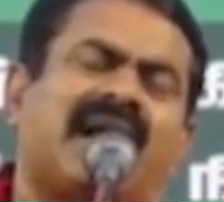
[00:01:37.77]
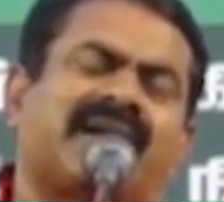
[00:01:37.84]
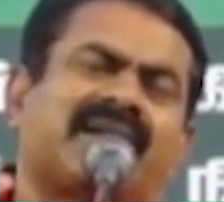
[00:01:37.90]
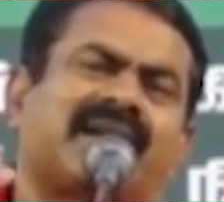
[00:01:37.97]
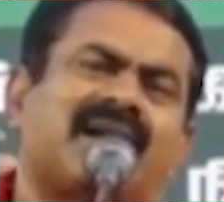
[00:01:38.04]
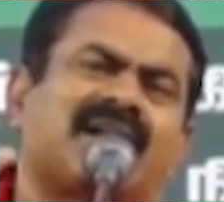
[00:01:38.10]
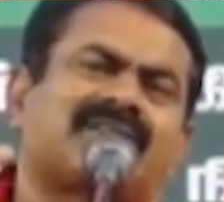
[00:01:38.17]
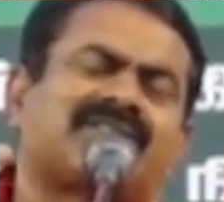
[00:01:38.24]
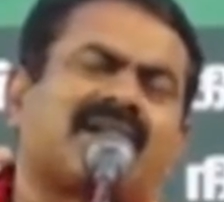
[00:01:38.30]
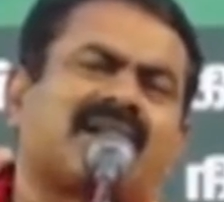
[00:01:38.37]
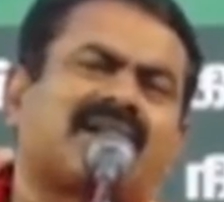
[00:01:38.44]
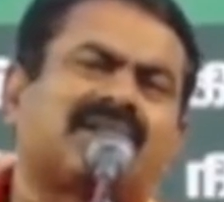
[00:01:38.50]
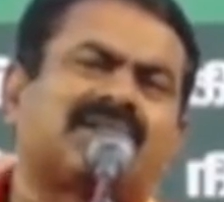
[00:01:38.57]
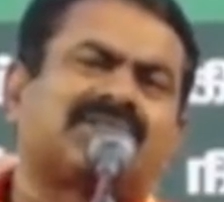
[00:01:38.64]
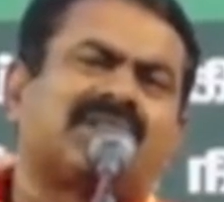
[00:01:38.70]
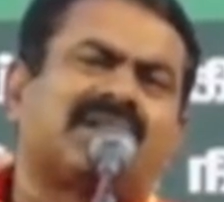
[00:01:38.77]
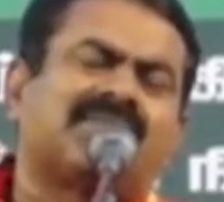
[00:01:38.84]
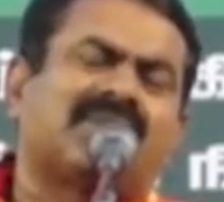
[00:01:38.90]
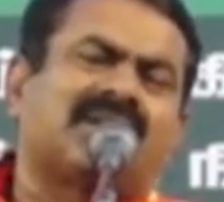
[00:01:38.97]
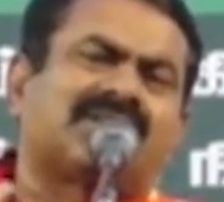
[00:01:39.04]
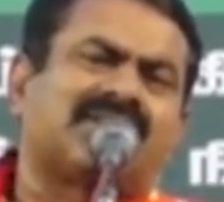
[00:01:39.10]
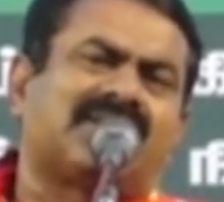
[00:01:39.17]
அன்றைய ஆட்சியாளருக்கு
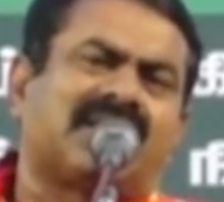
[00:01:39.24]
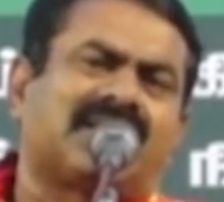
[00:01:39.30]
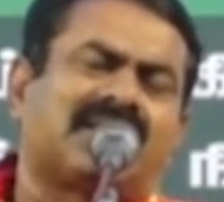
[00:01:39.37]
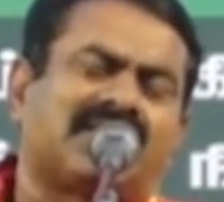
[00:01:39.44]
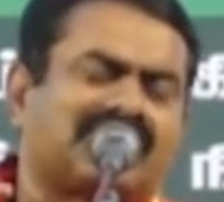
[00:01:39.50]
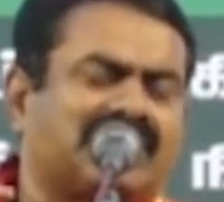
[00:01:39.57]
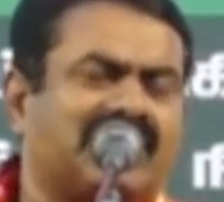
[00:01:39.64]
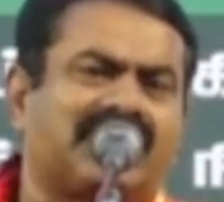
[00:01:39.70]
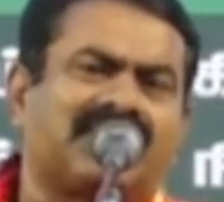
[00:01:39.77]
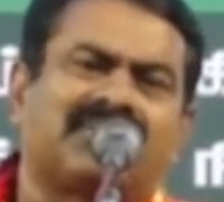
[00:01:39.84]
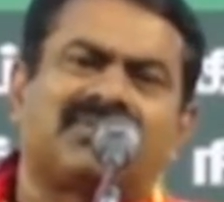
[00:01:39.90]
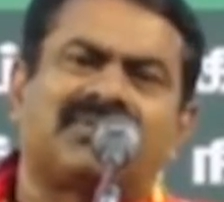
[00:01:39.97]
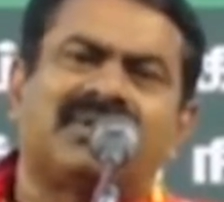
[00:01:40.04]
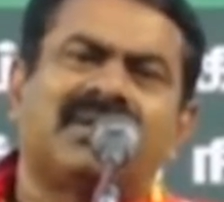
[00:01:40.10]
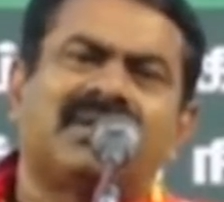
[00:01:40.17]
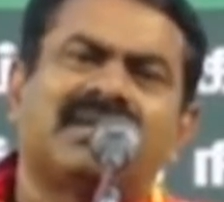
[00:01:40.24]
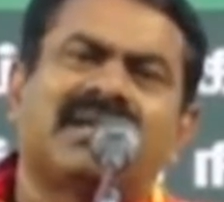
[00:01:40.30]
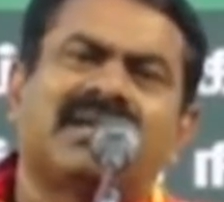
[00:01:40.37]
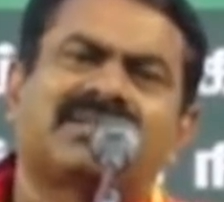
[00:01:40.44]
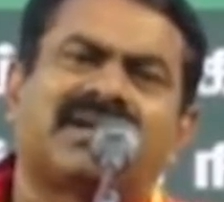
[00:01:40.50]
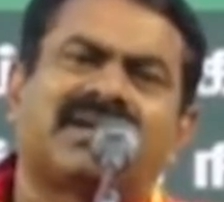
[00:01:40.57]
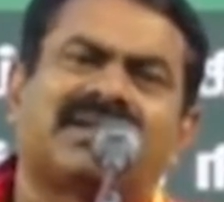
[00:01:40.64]
தெரியுமா தெரியாதா தெரியும்
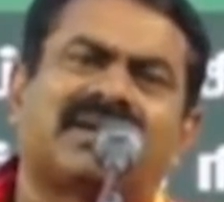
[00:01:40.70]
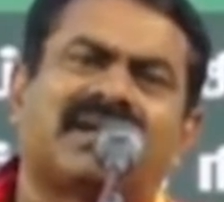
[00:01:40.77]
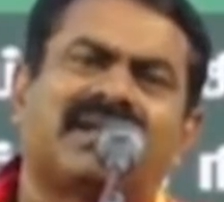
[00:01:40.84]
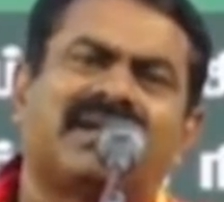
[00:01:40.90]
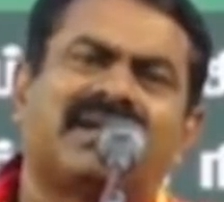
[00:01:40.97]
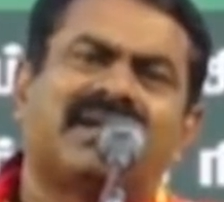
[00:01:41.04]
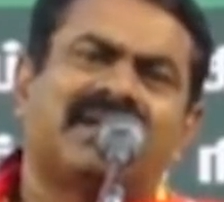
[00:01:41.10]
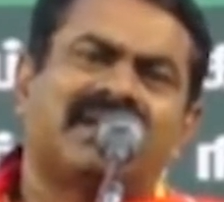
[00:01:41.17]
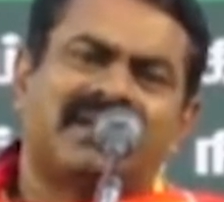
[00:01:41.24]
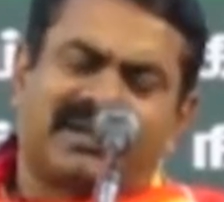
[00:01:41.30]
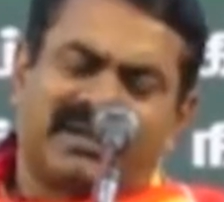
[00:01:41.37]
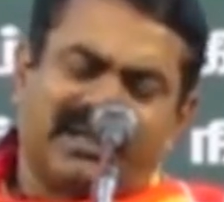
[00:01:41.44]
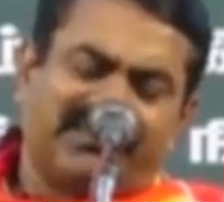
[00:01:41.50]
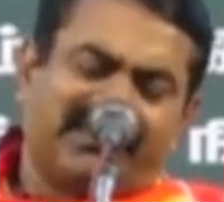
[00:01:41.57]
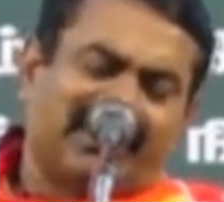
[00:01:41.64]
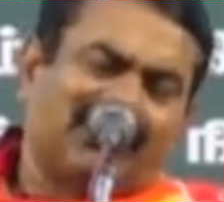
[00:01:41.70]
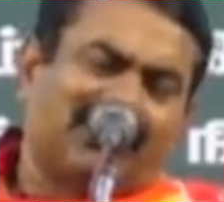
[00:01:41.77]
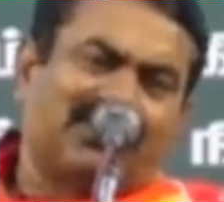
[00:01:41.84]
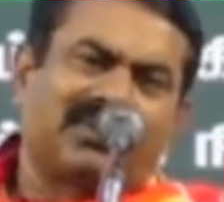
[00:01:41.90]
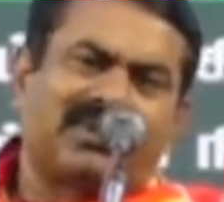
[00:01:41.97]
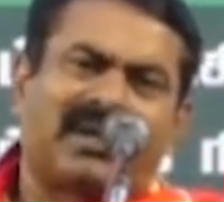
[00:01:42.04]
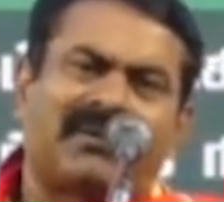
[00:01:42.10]
ஏன் தடுக்கலை ரெண்டு பேரும்
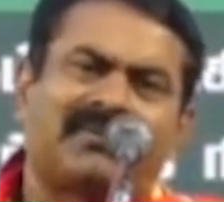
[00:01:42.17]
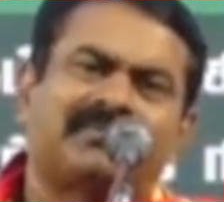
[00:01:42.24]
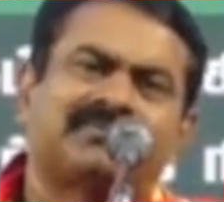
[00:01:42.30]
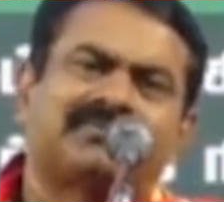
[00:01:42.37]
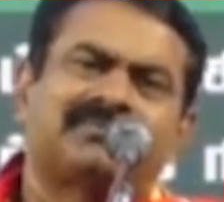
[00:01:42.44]
ஒன்று தான்